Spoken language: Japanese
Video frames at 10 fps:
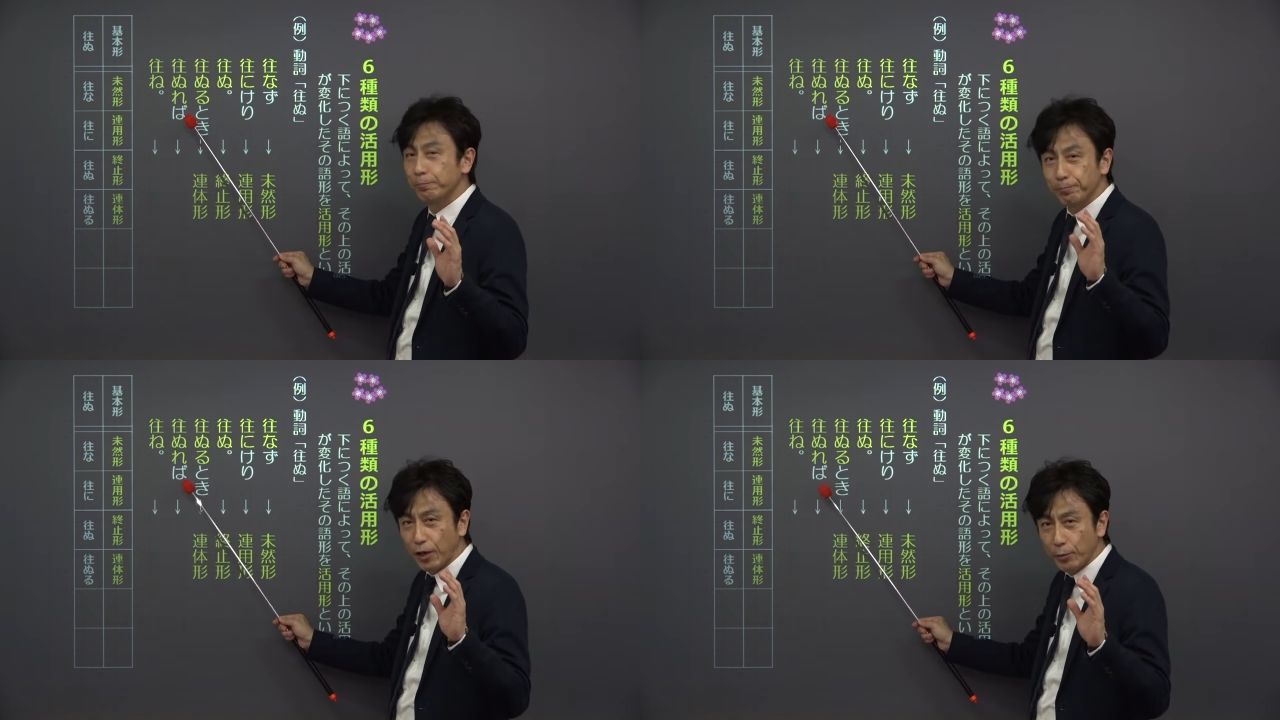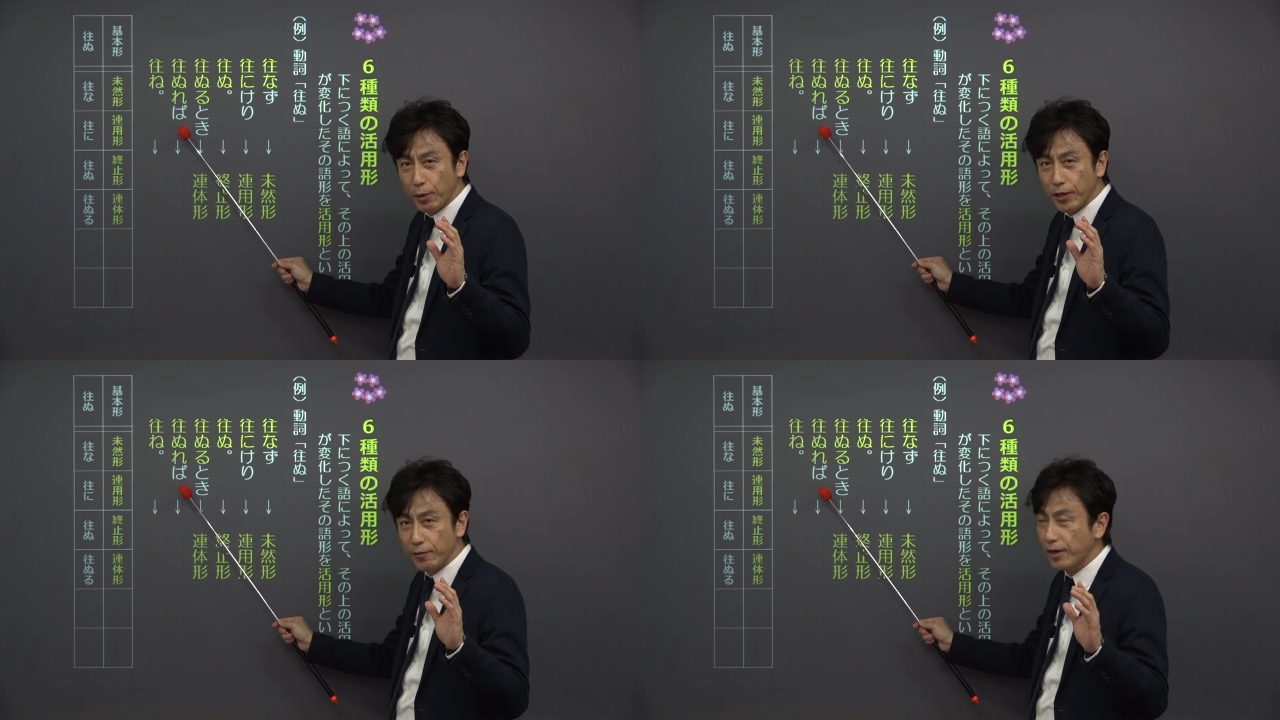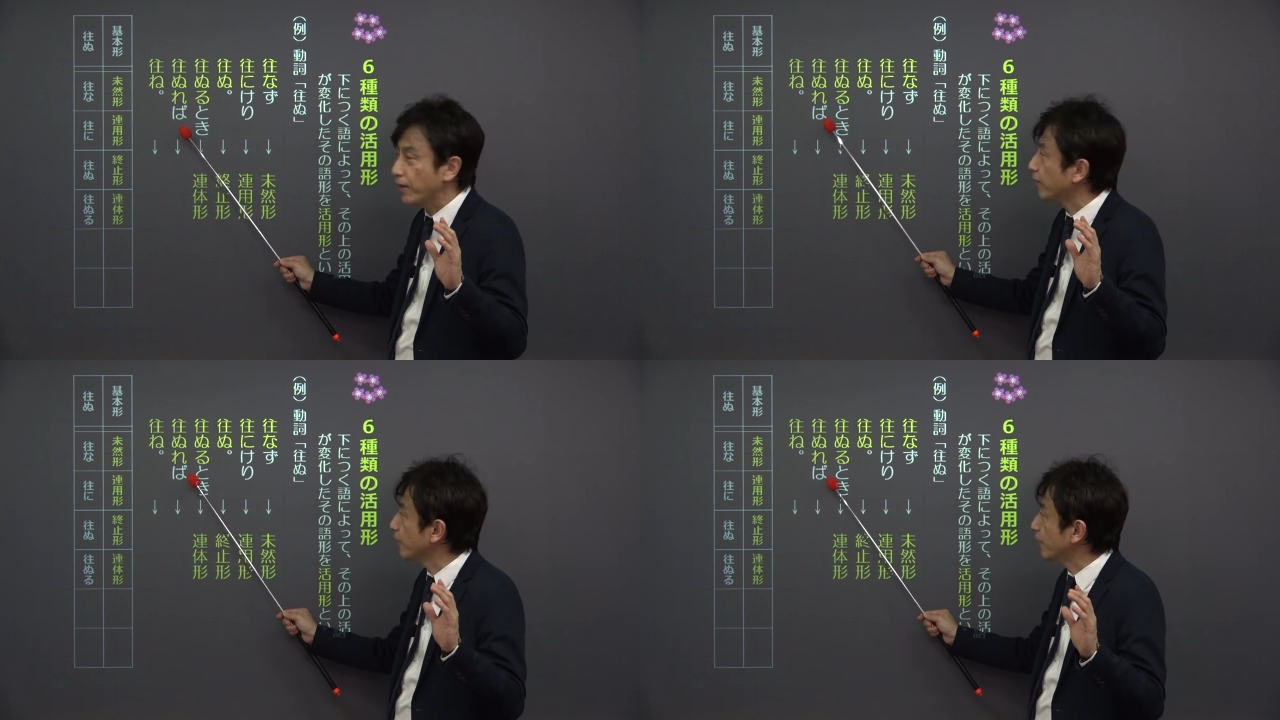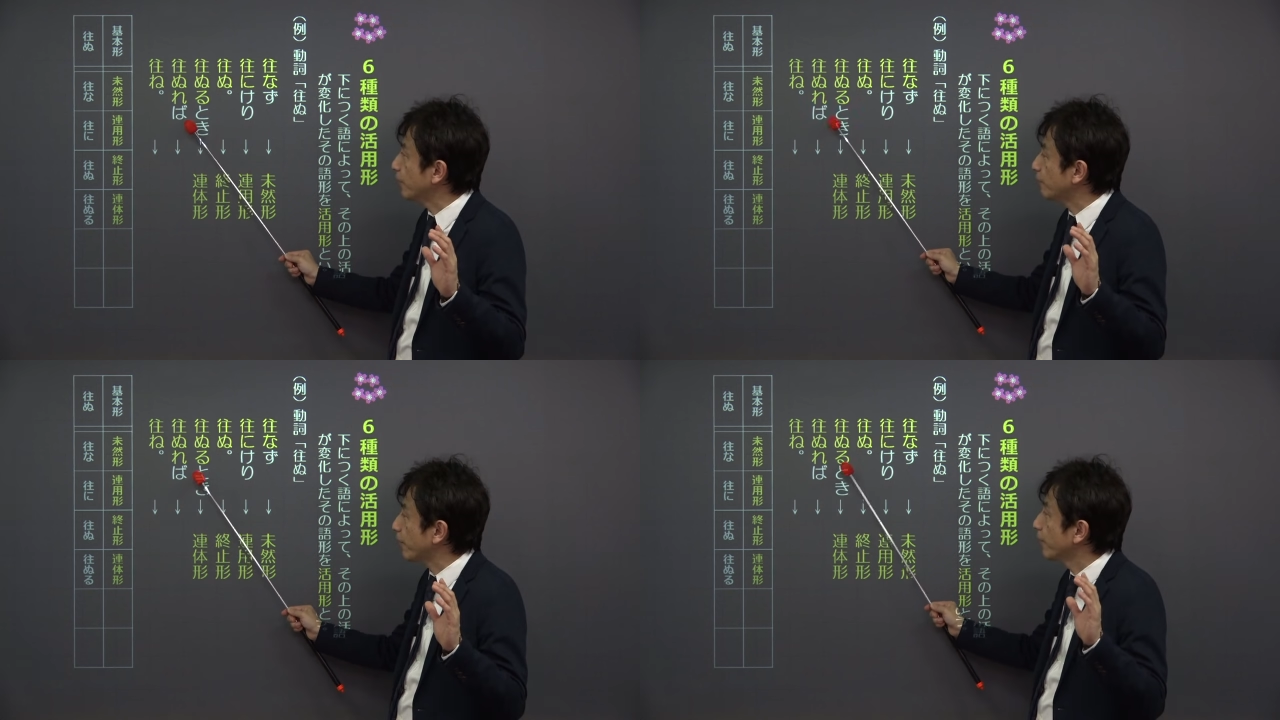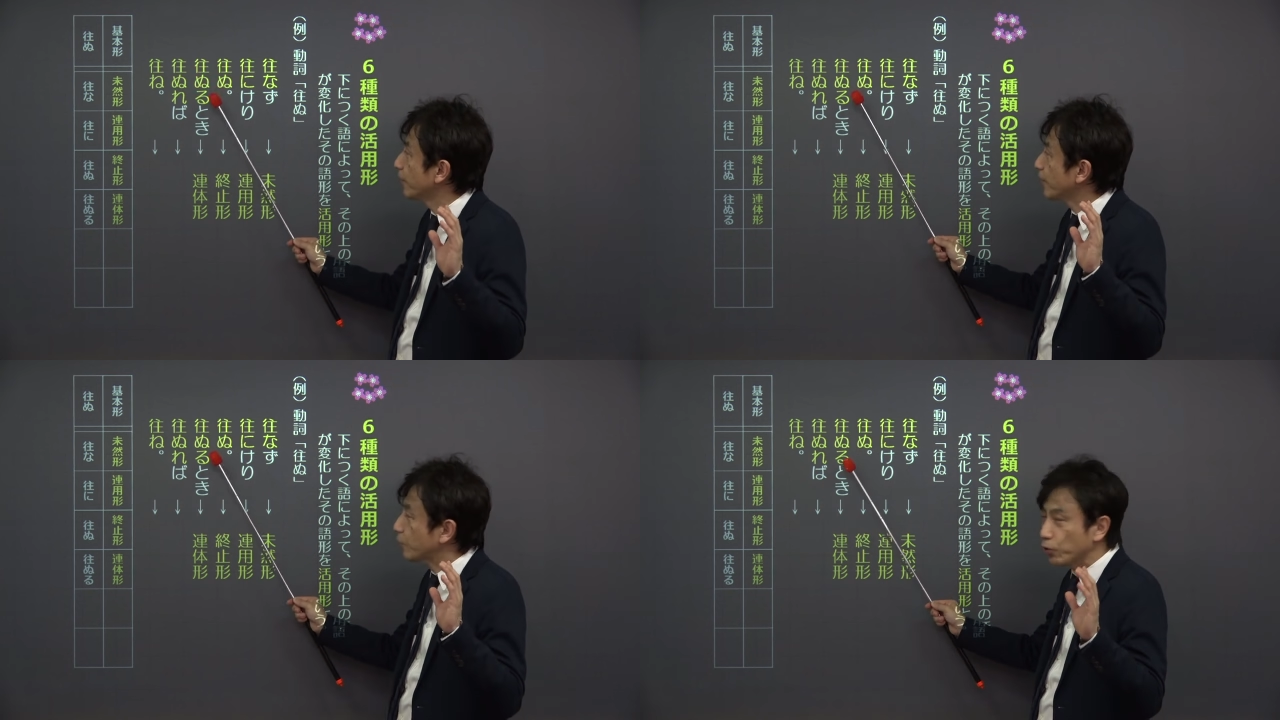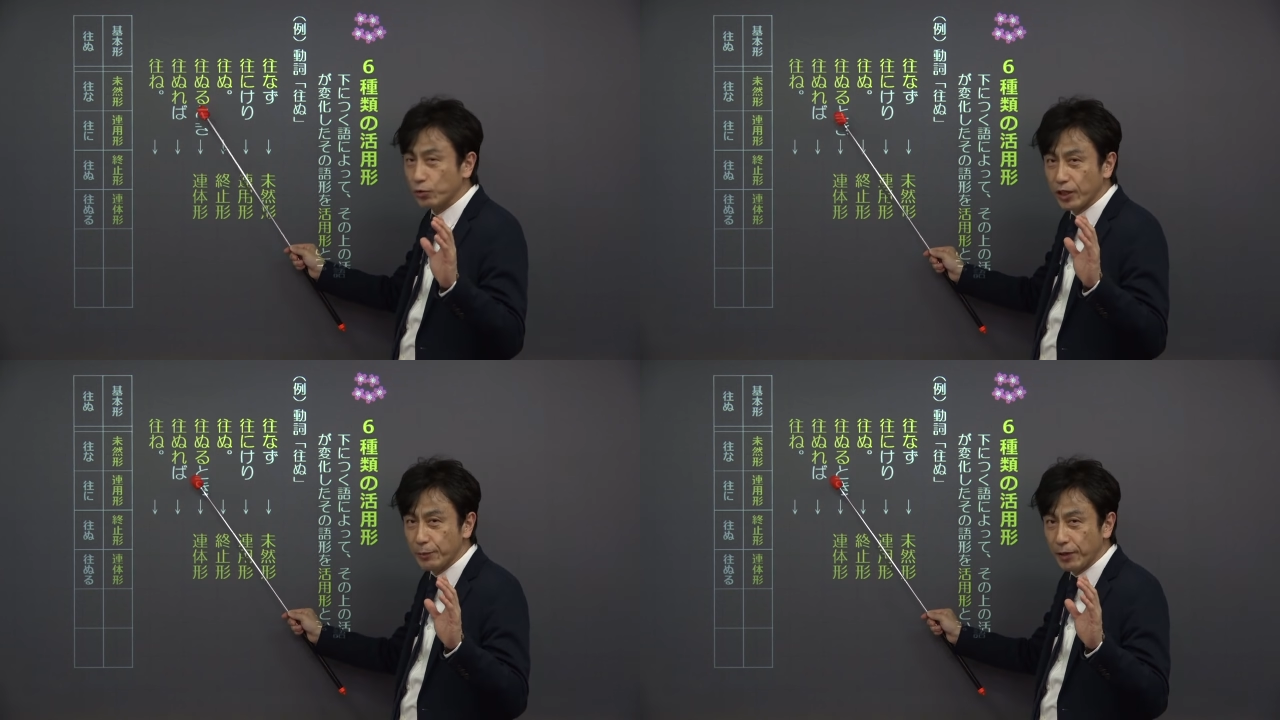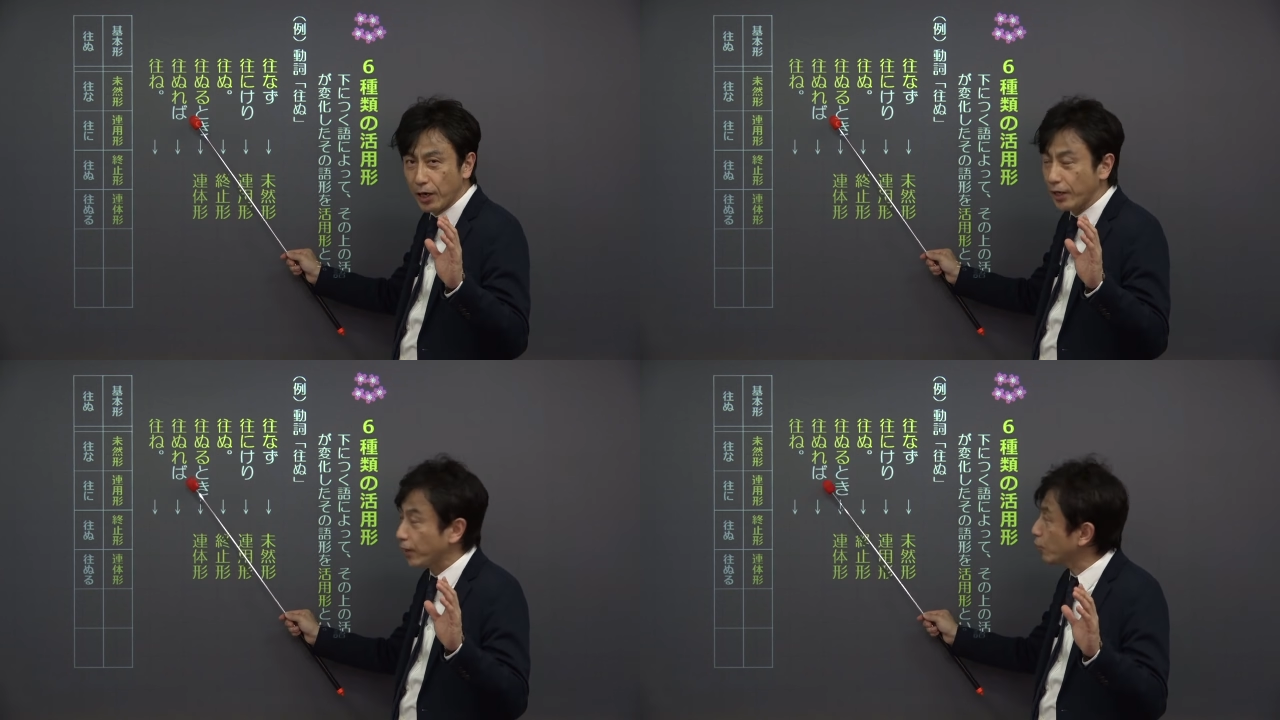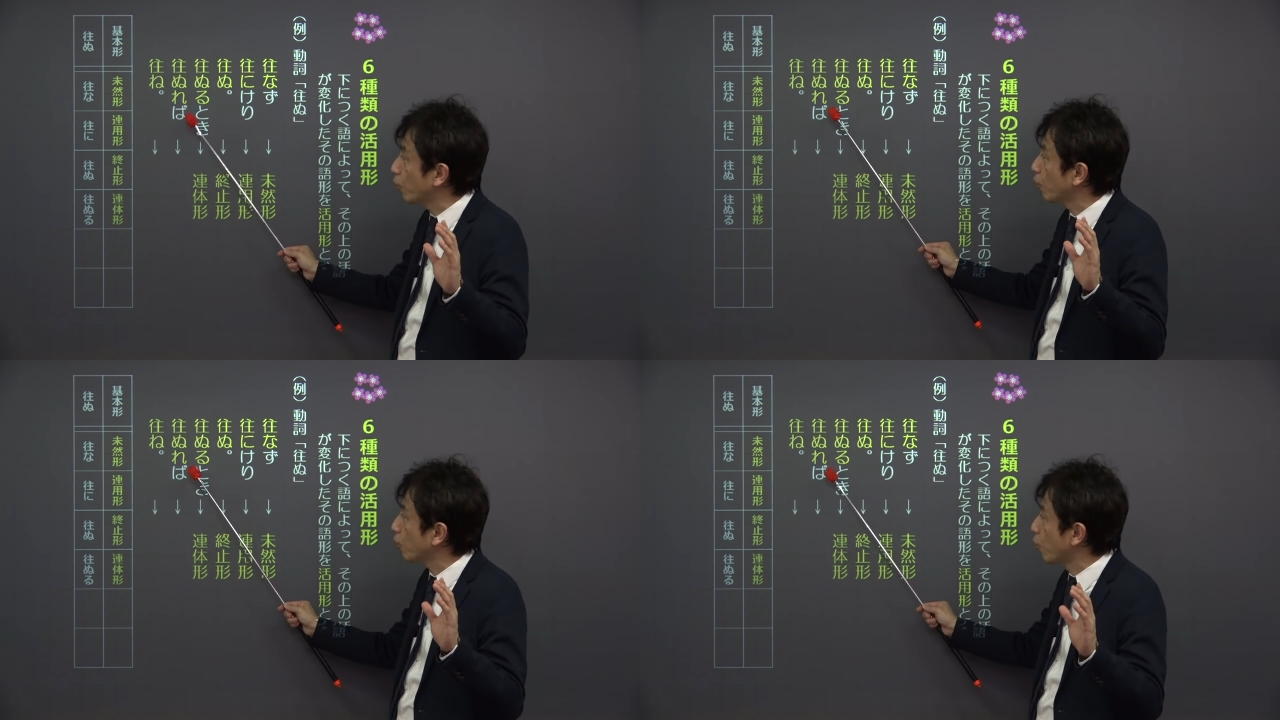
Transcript: 場の場合はね、一つとは決まらないんだけど、